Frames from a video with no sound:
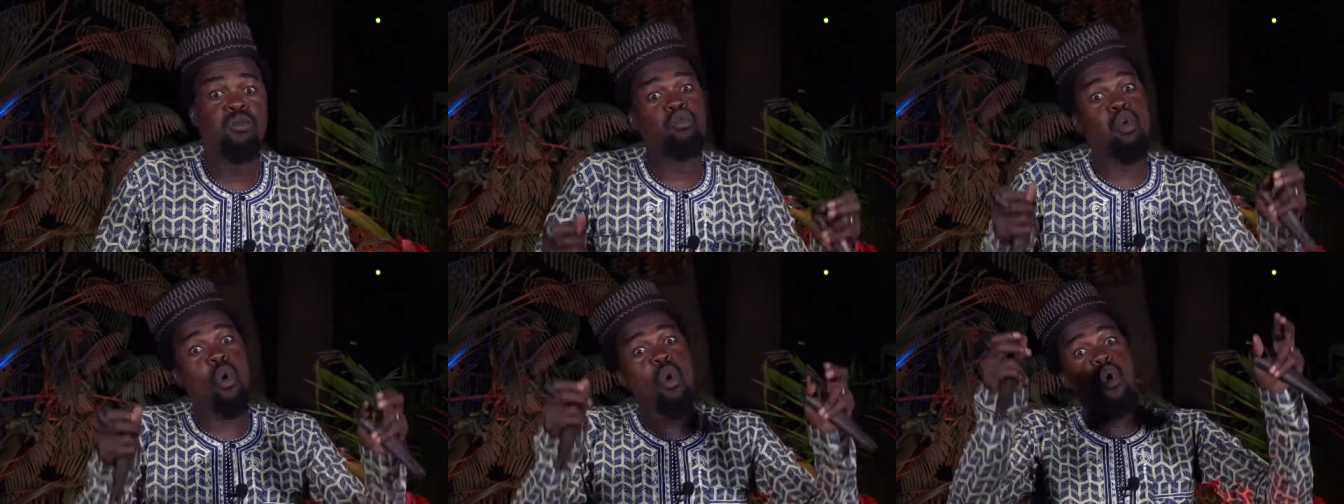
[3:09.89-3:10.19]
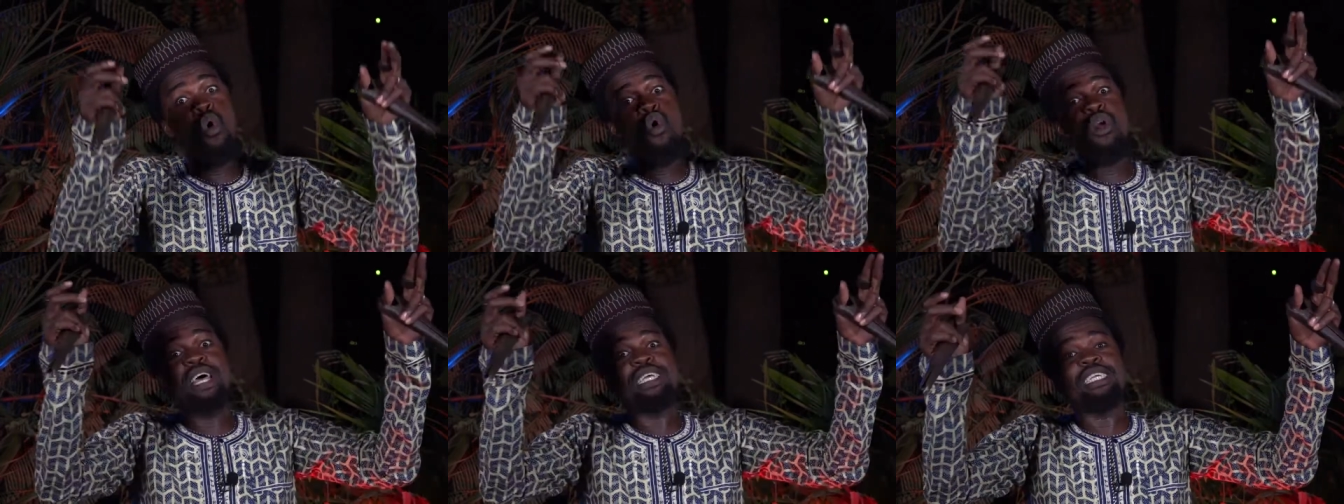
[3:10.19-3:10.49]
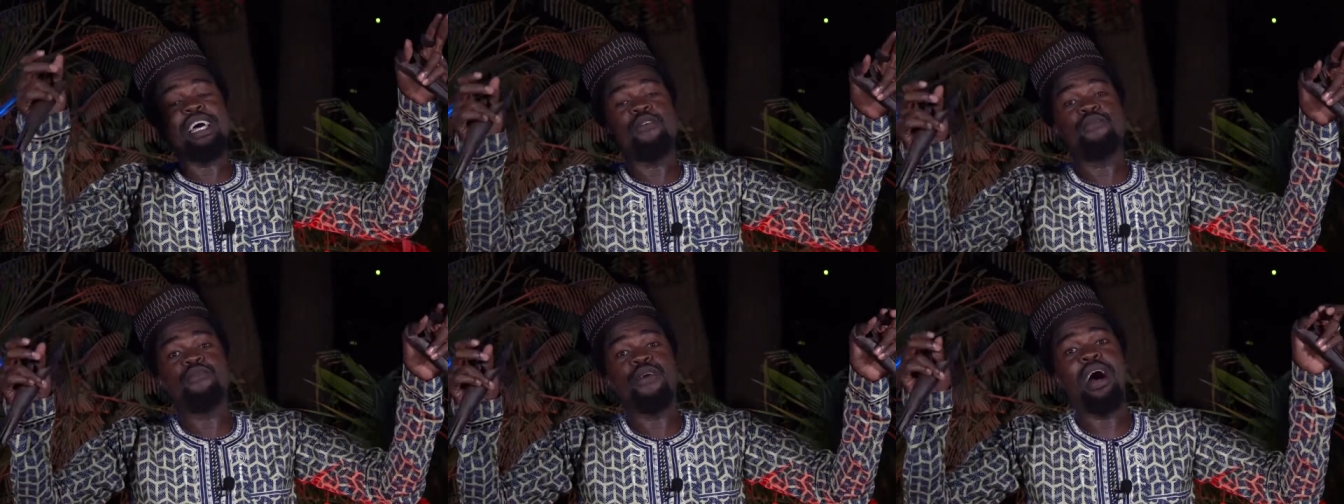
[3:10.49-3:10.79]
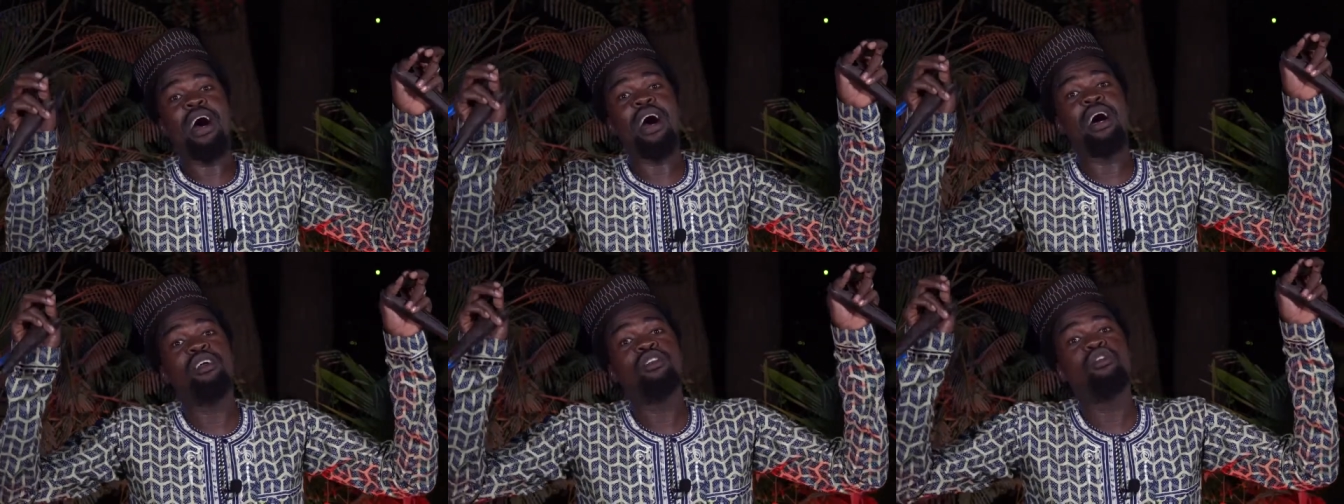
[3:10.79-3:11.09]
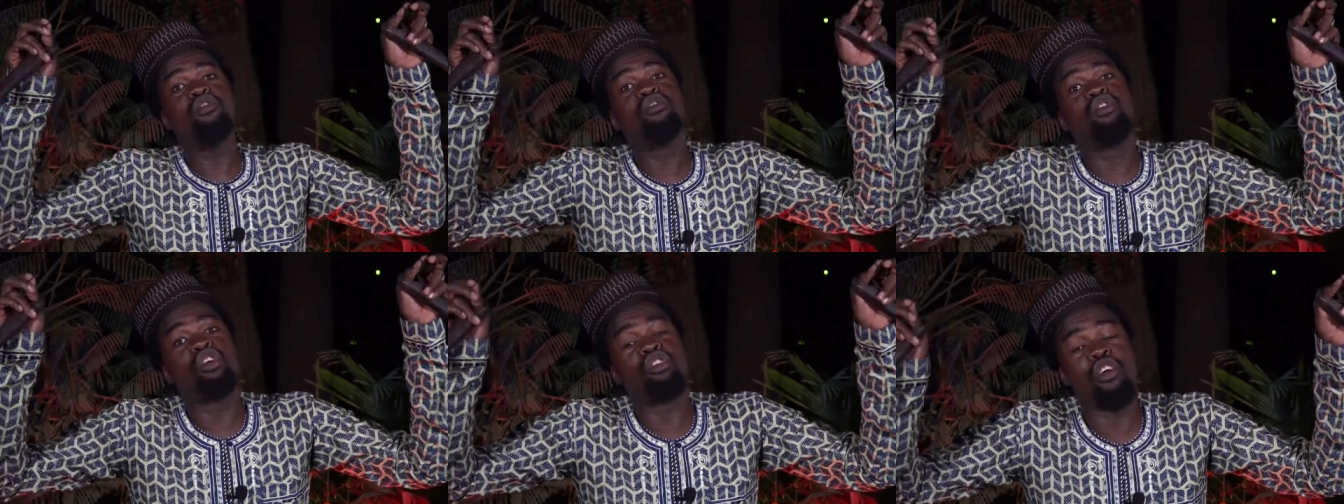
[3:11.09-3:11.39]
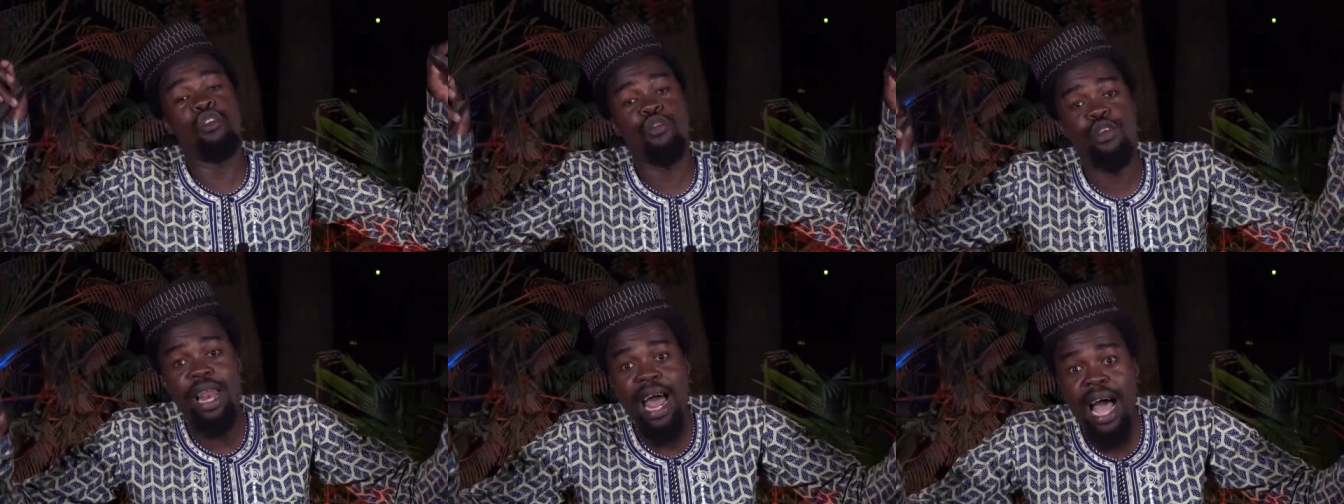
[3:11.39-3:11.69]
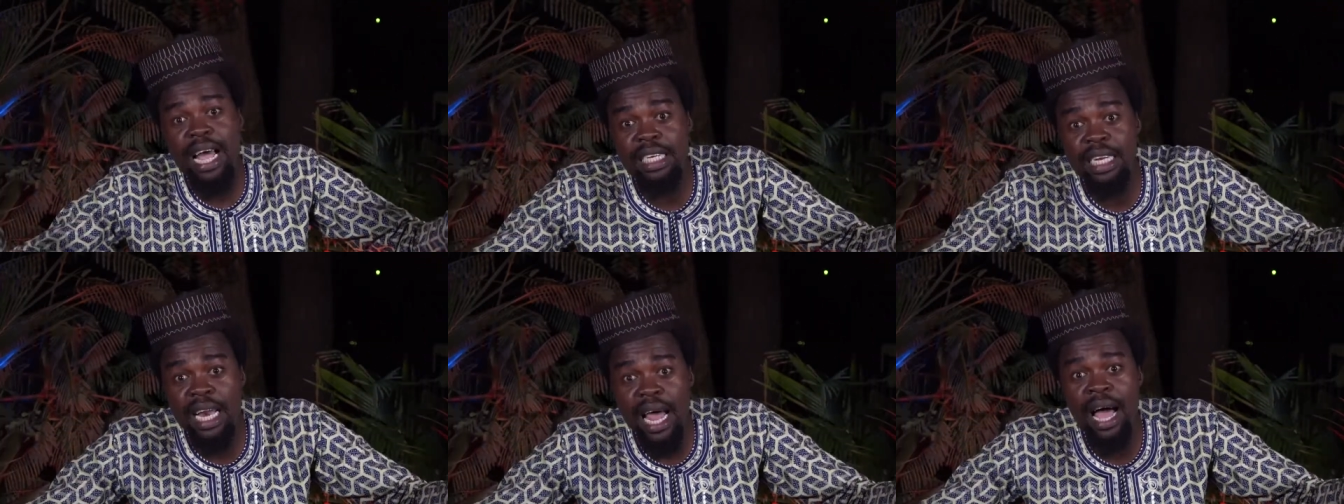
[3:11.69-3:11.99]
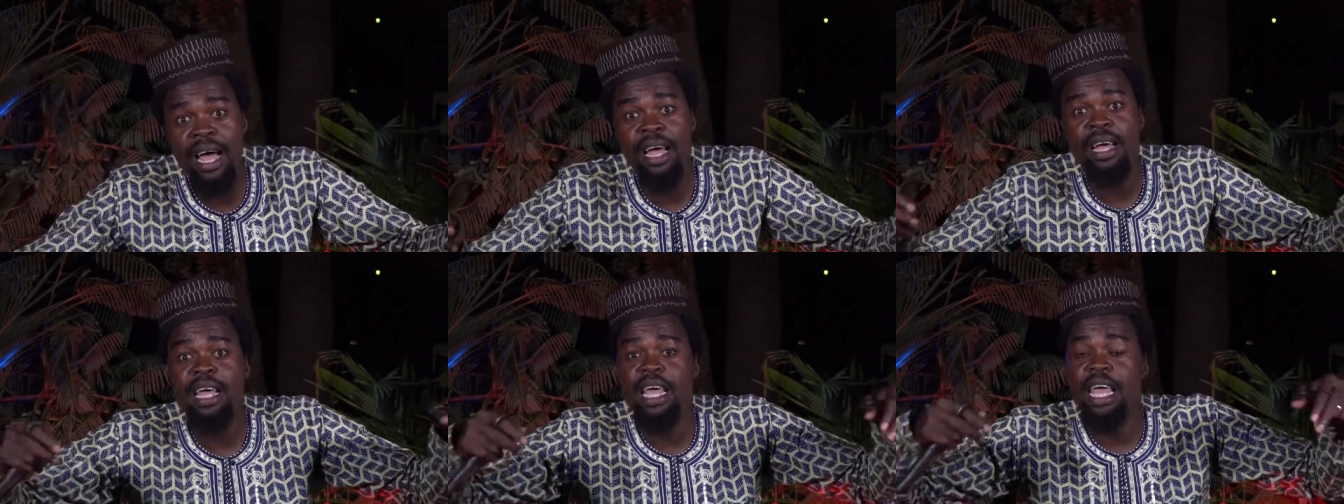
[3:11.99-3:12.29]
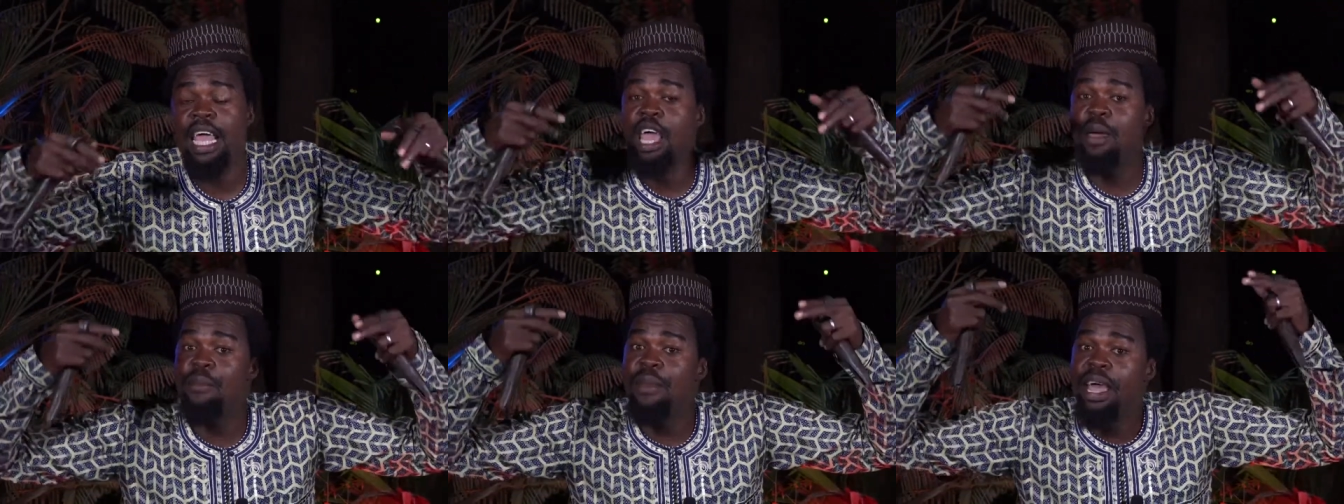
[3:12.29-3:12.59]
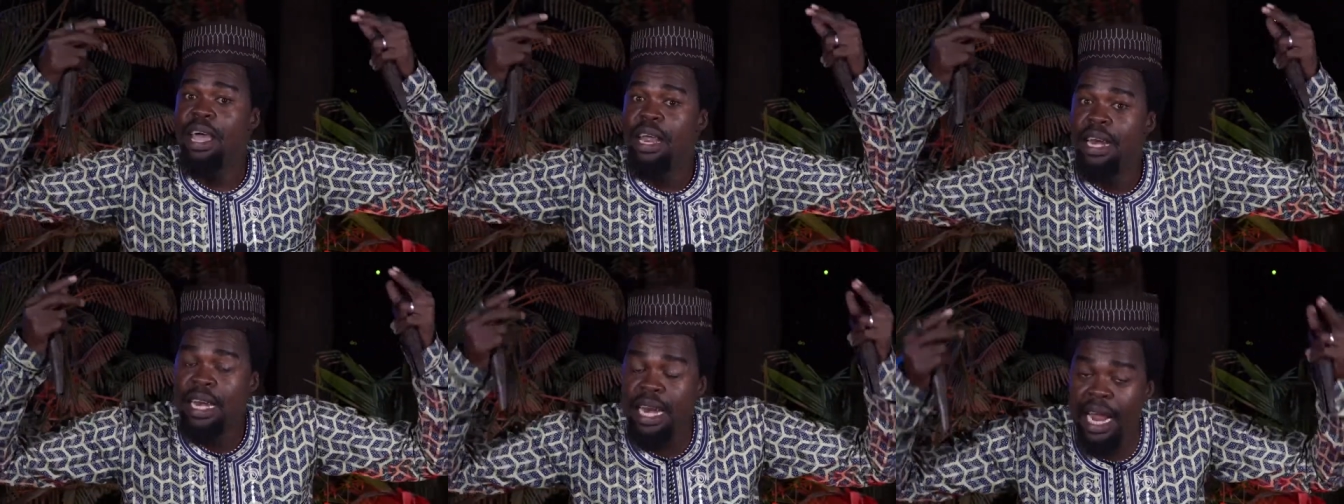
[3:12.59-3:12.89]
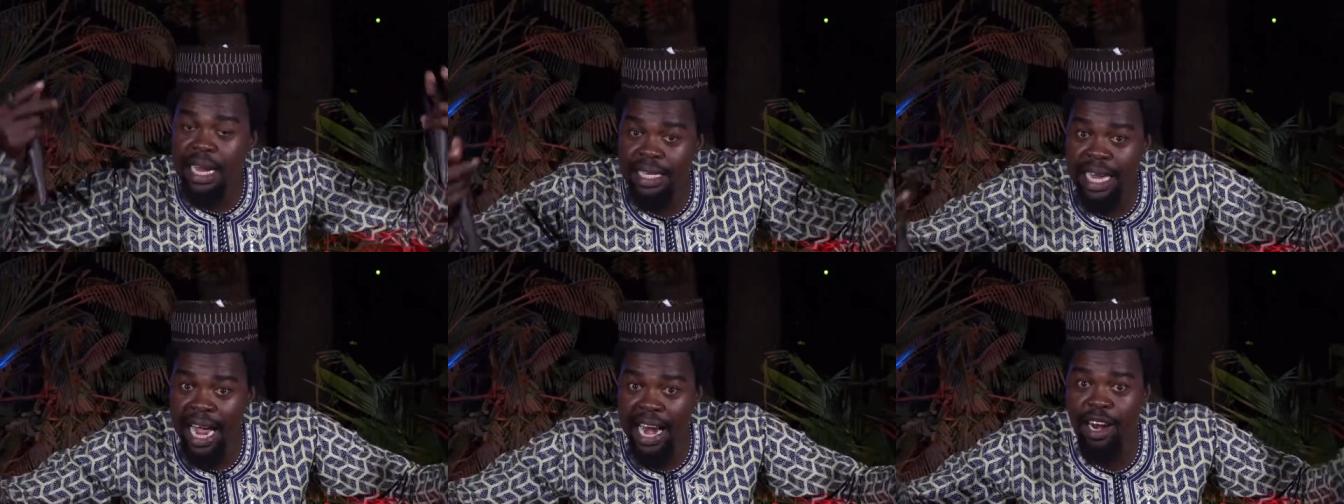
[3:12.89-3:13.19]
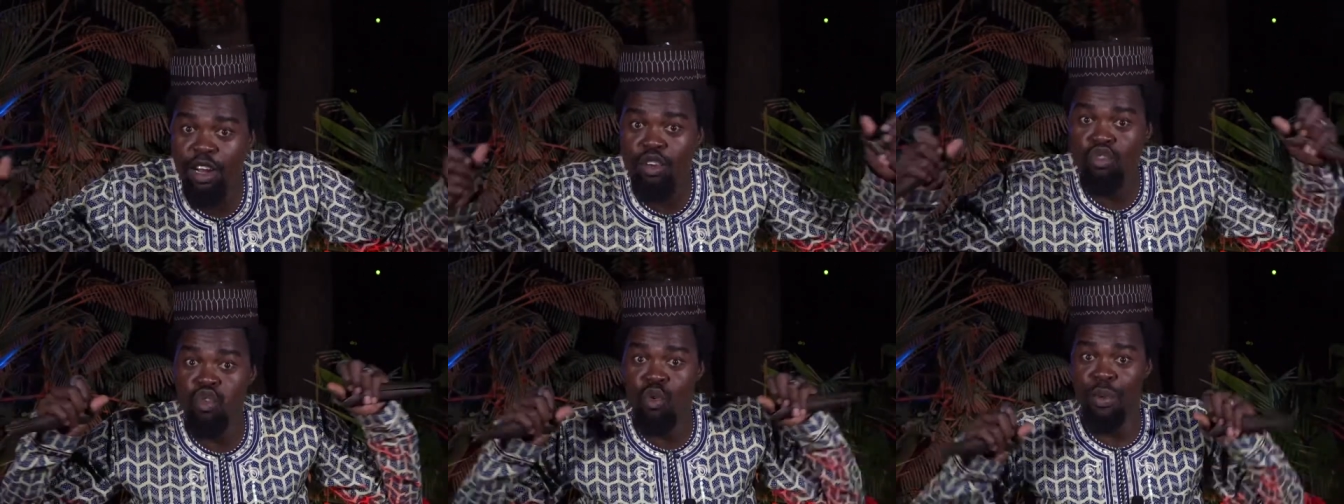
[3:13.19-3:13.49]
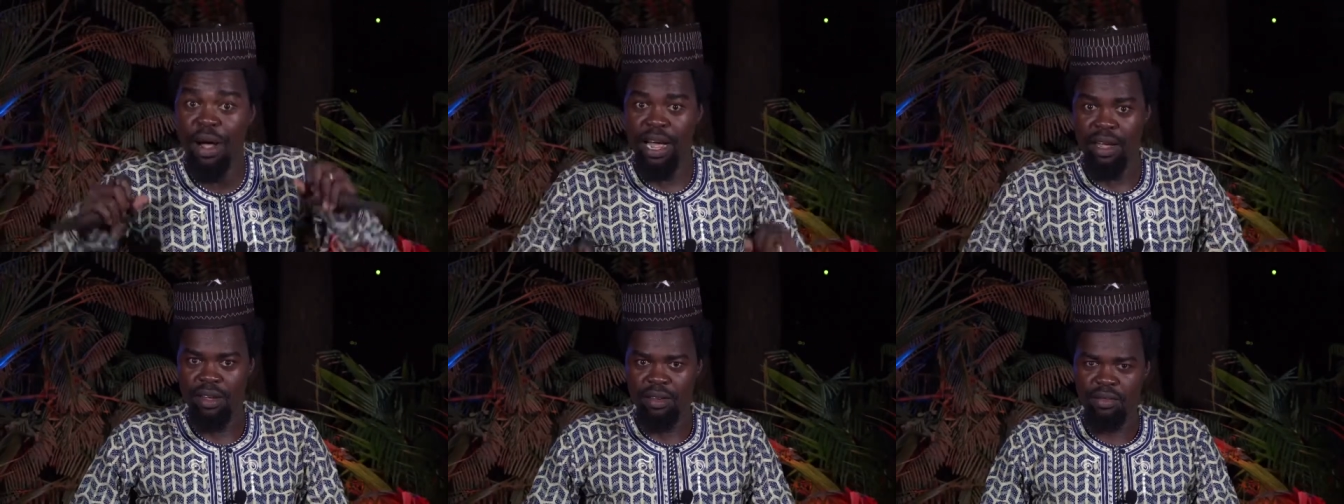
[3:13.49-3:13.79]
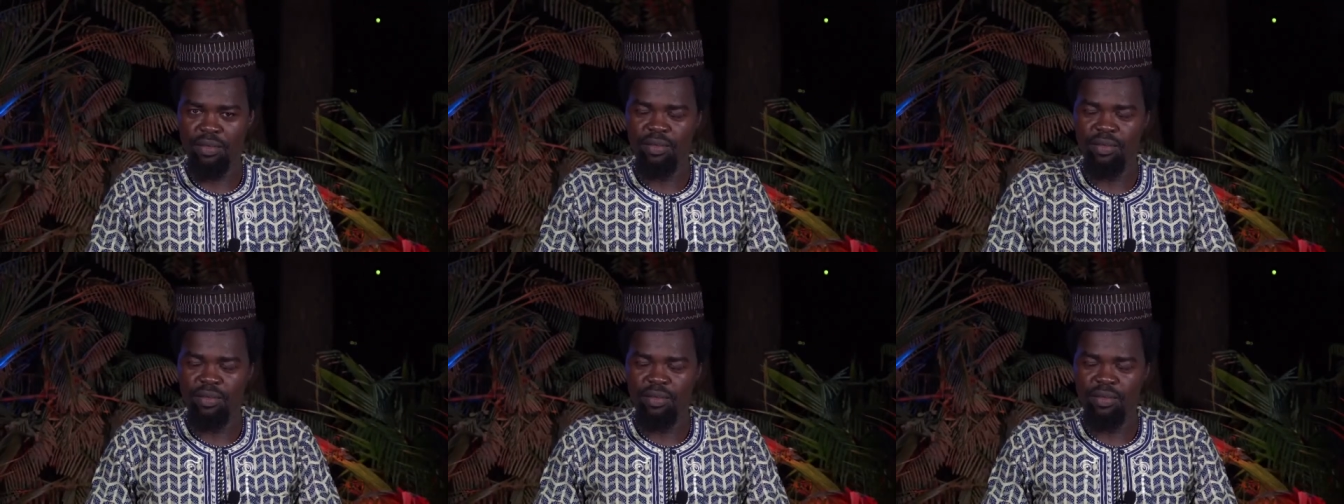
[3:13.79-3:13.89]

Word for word: Tous les enfants de ce village-là aimaient Nathan Touba.